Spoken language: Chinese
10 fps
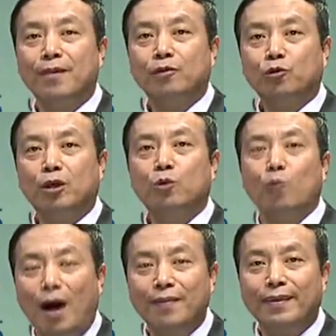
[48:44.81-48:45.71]
所以
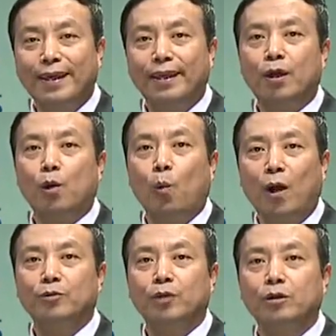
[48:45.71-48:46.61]
元也得
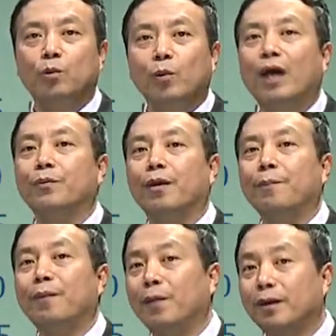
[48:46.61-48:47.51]
换算成万元，
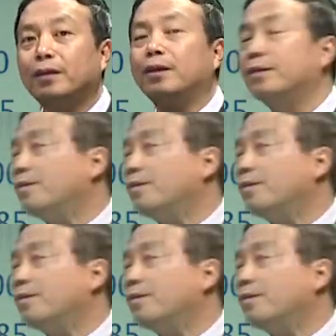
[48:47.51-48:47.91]
别忘这点